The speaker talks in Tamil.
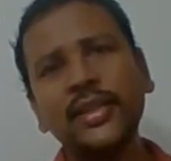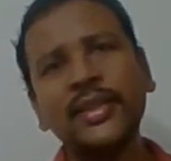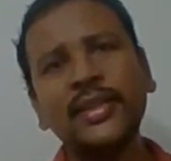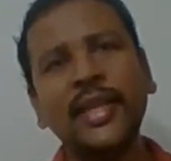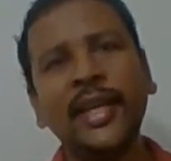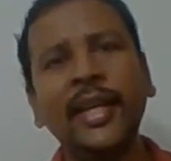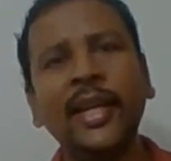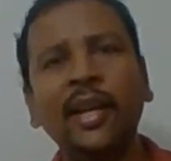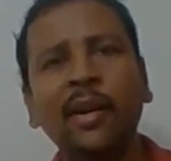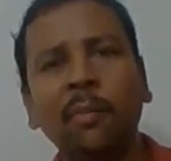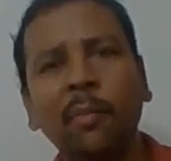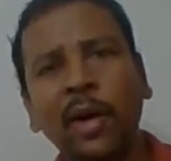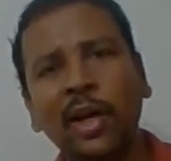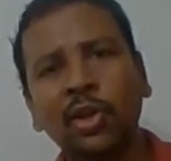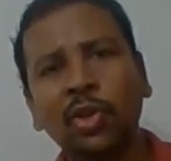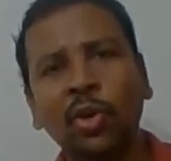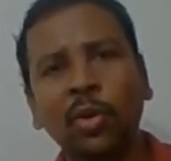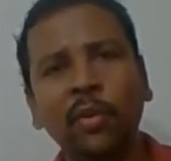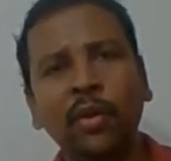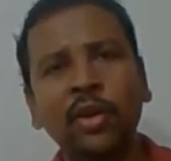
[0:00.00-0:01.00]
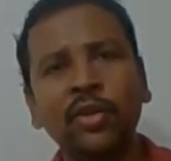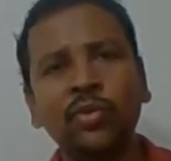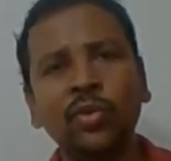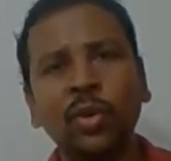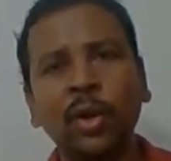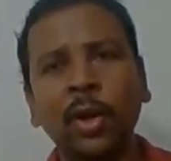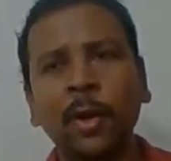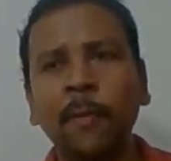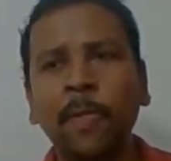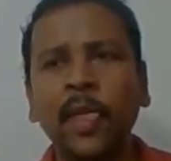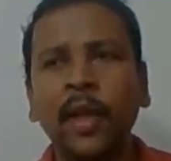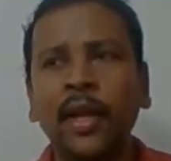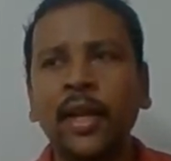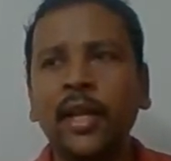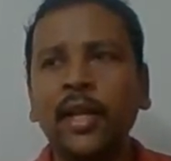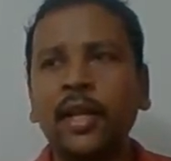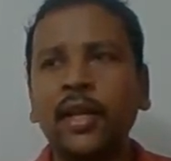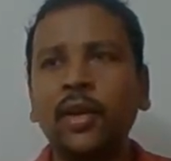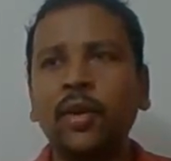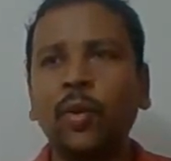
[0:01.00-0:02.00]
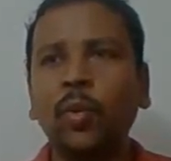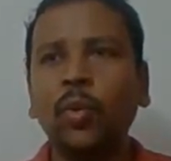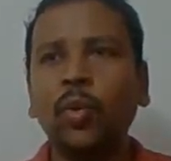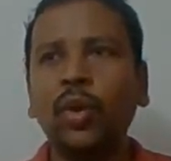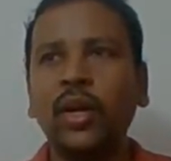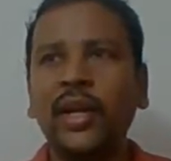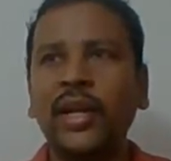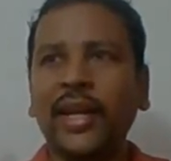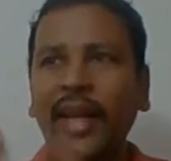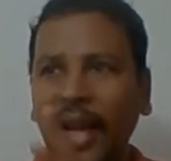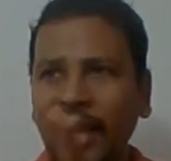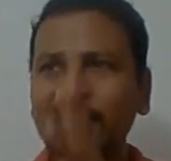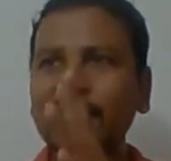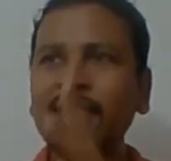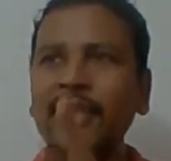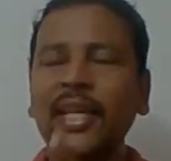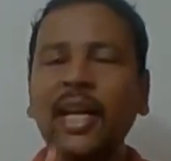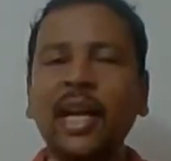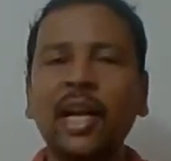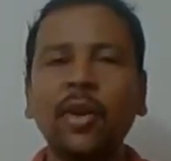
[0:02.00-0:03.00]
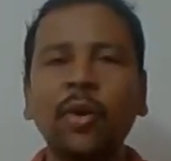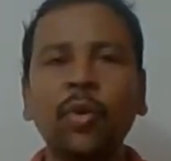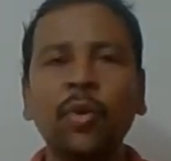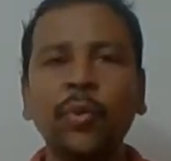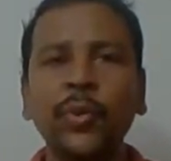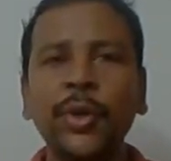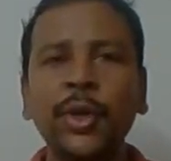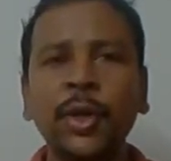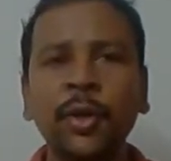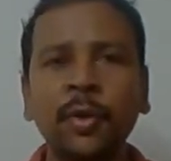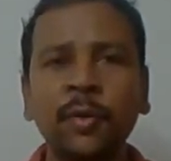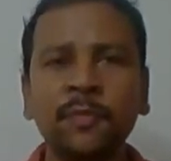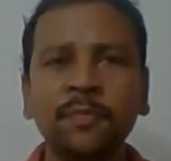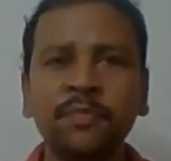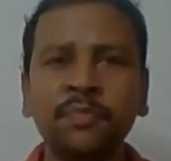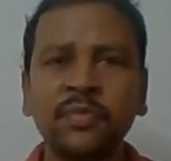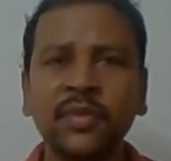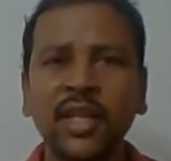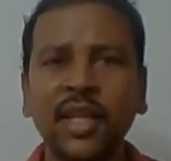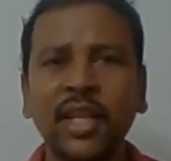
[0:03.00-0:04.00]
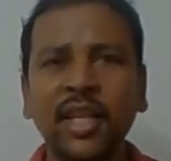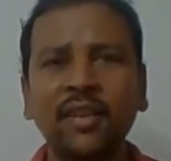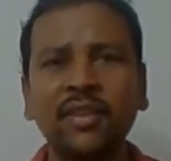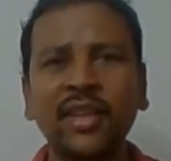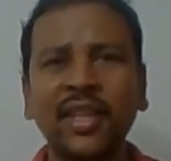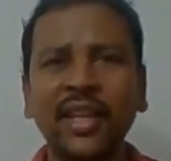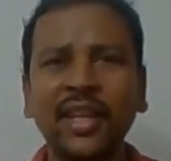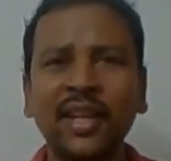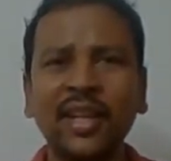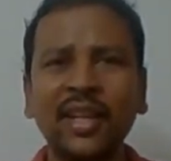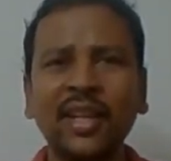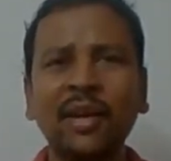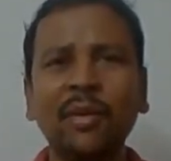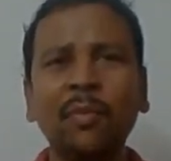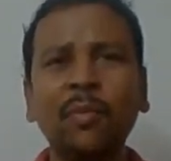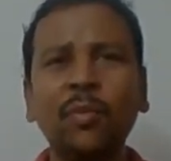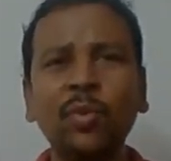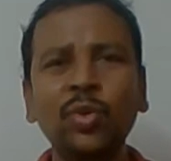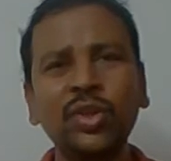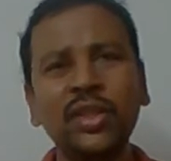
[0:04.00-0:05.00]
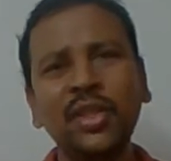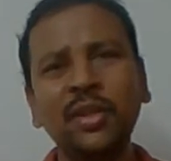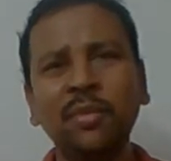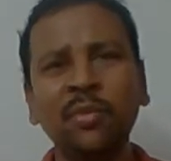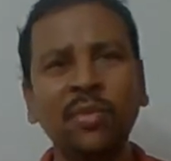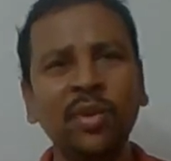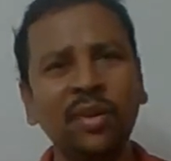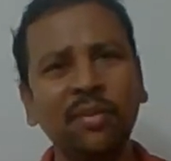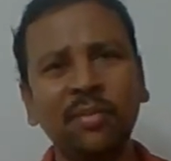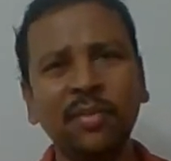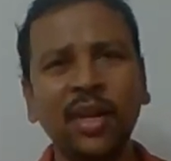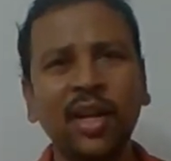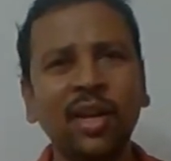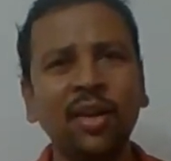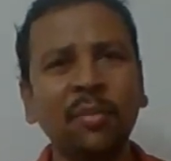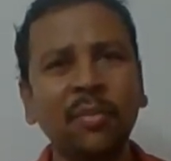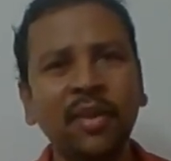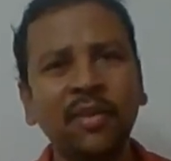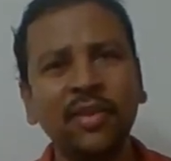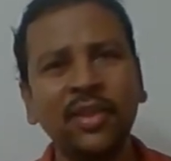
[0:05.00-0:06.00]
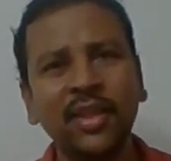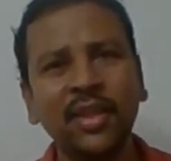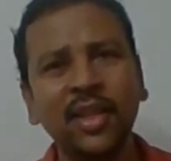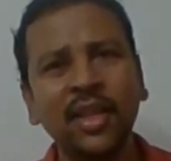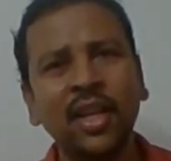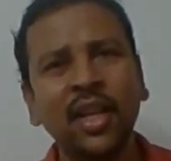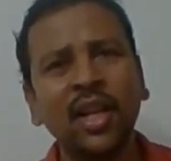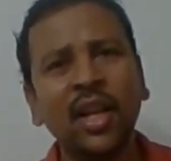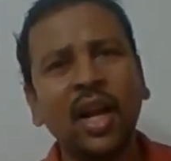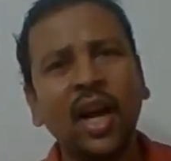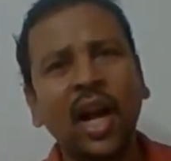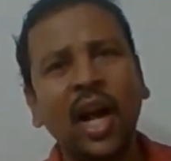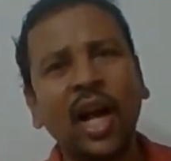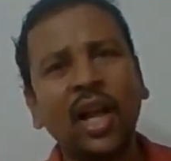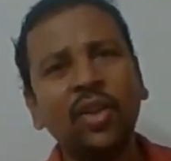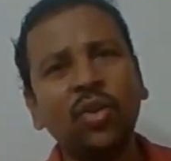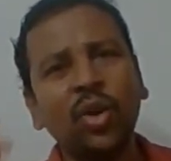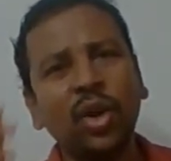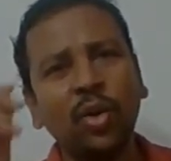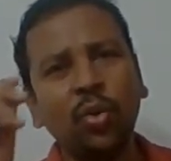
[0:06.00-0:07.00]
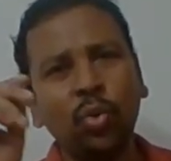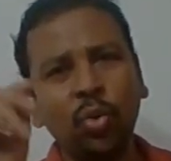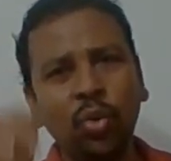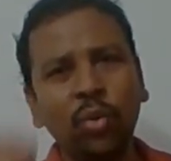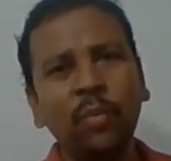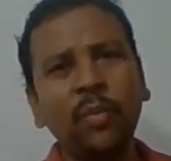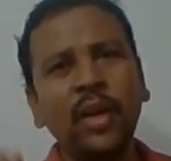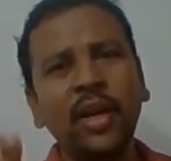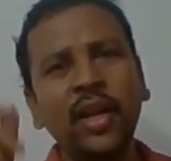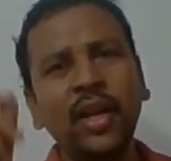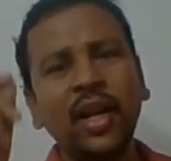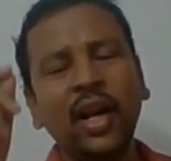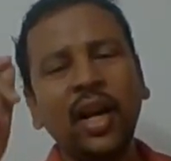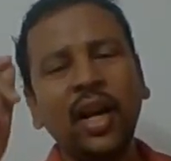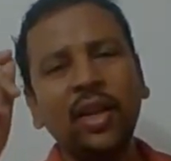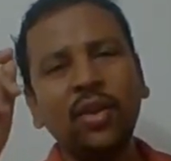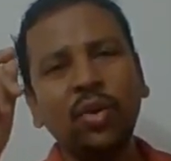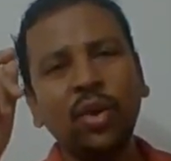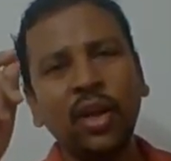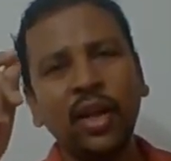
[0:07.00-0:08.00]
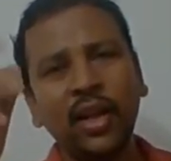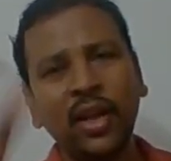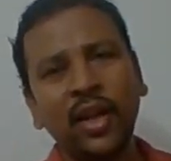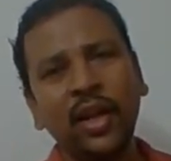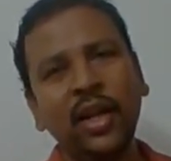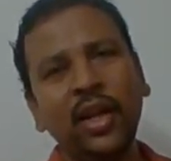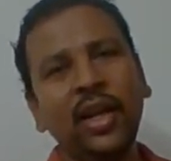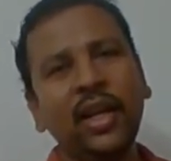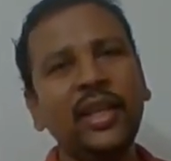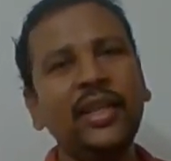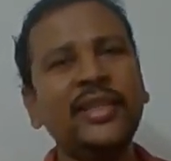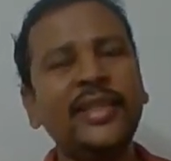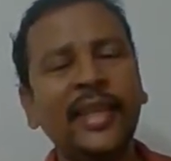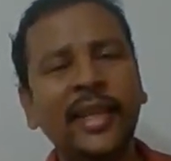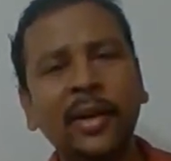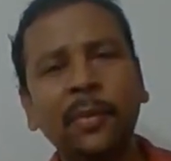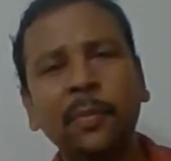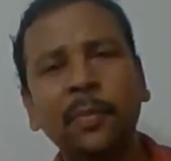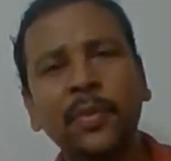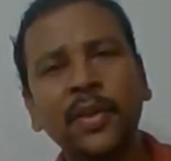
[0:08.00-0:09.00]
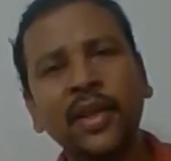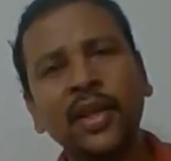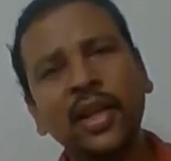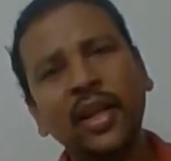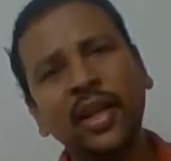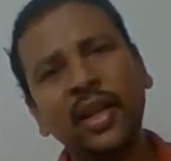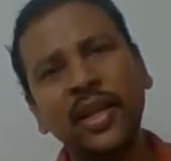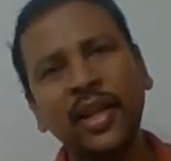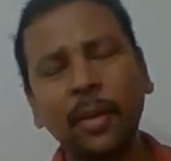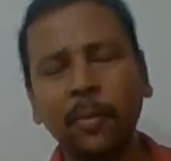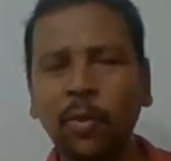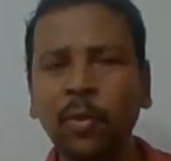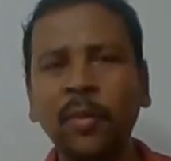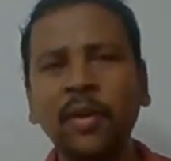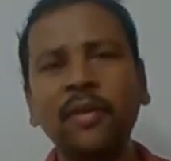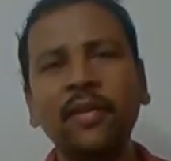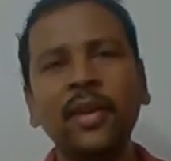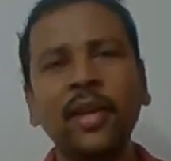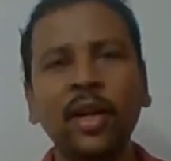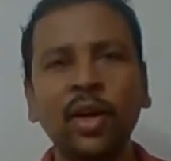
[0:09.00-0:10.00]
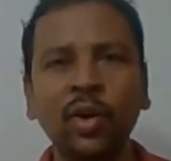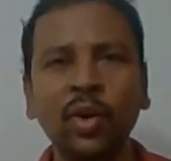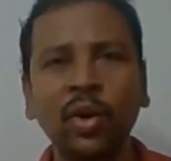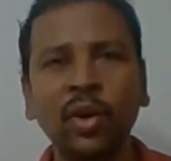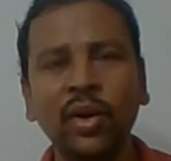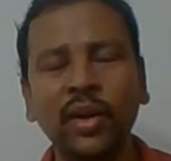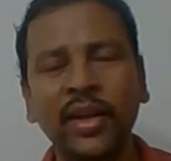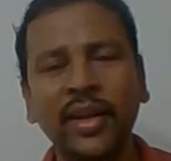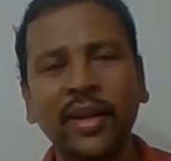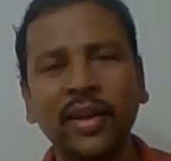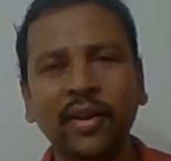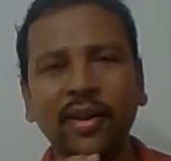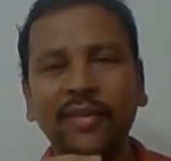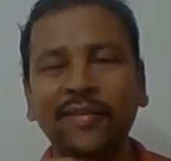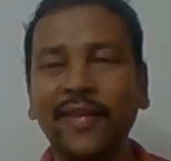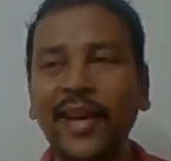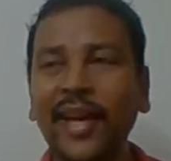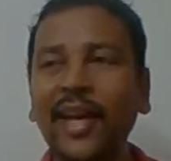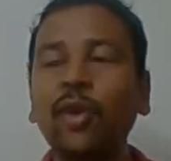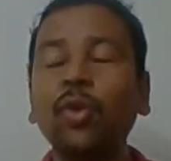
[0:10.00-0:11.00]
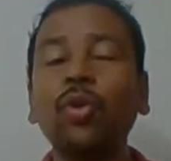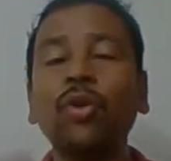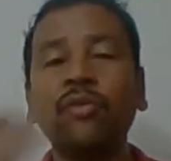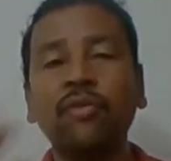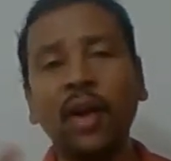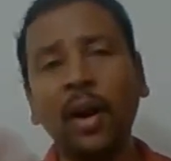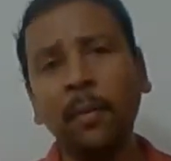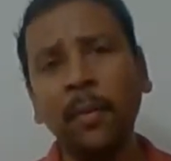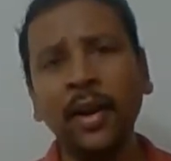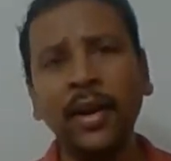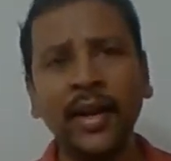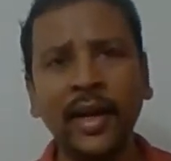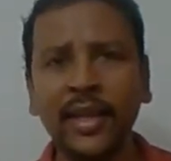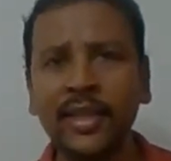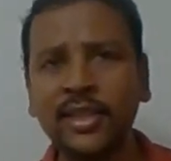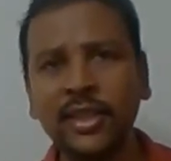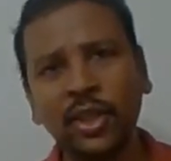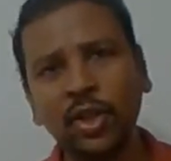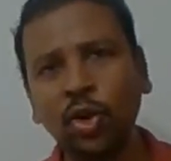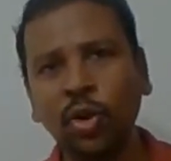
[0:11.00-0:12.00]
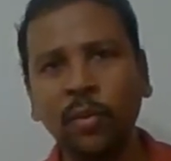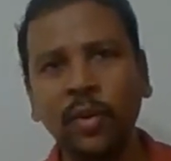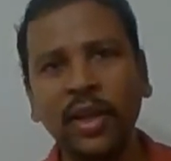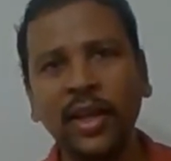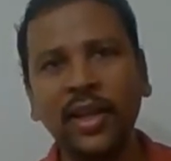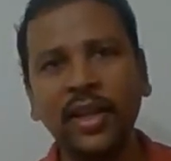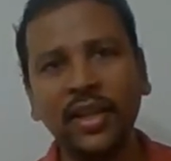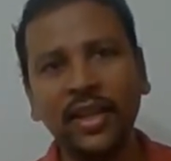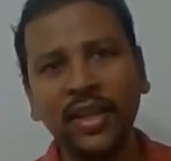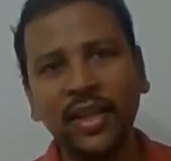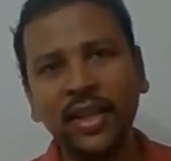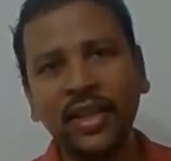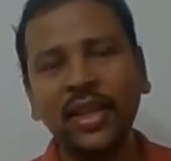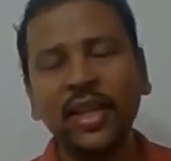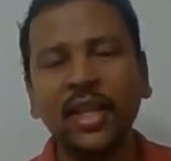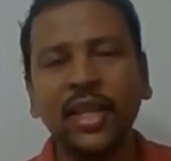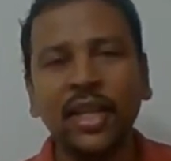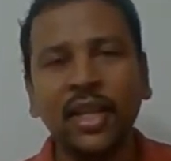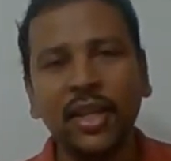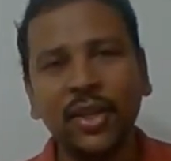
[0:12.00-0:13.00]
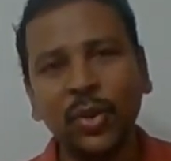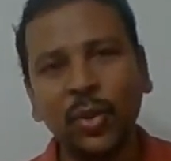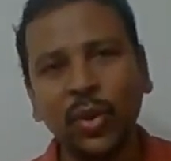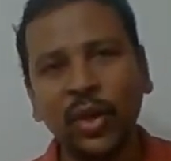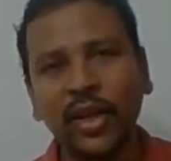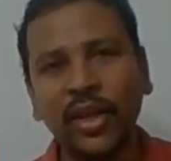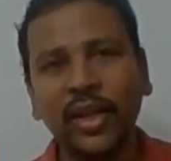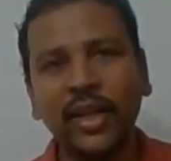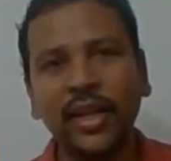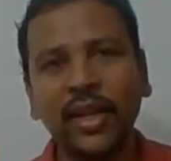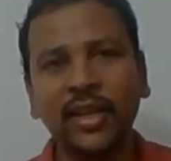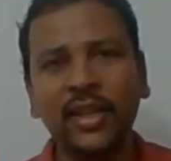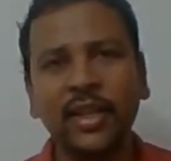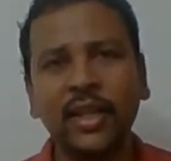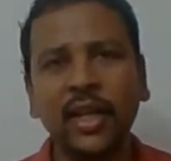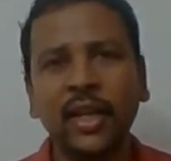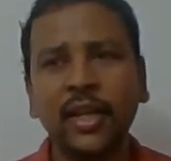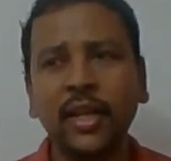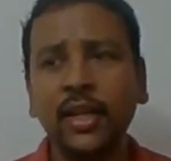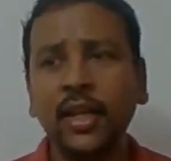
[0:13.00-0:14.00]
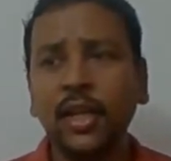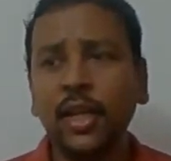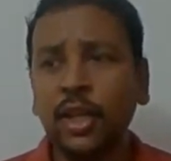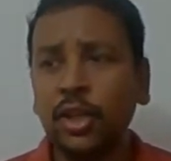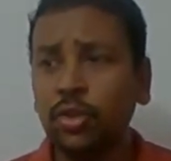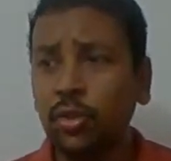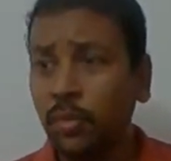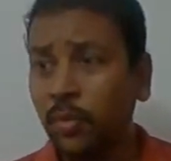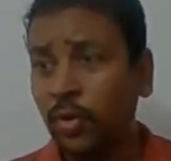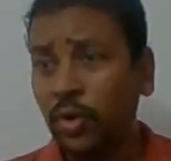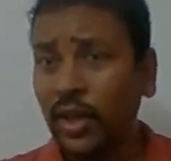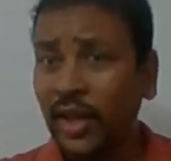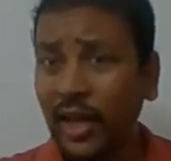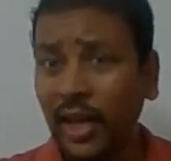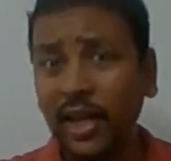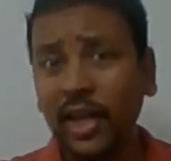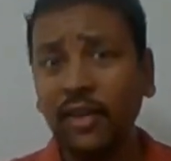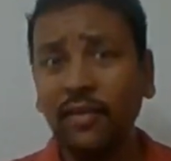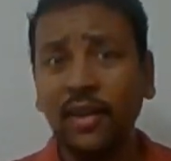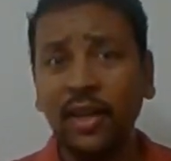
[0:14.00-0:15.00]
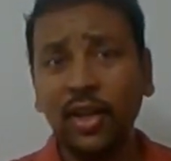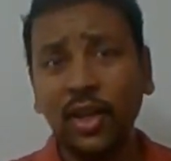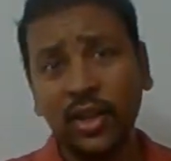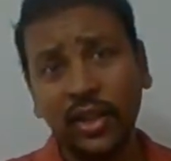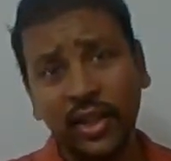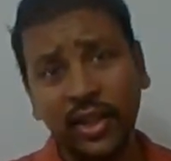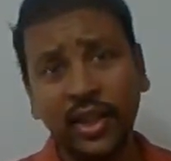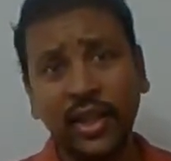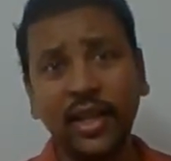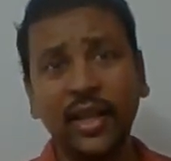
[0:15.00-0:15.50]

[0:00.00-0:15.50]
சைடில் பார்த்தோம் அப்படின்னு சொன்னால் ஒரு கிளாசிக்கான ஒரு விஷயம் நீங்கள் வந்து என்ன தான் பூசி முழுக்கினாலுமே வந்து அதோட உண்மை அதோட சிறப்பு எப்போவுமே இருக்கும் அது வேற ஒரு ஃபார்மில் நிலச்சிருக்கும் அப்படிங்கிறதுக்கு இது ஒரு எடுத்துக்காட்டு ஸோ இப்போ வந்து எல்லா டிவிலையும் அந்த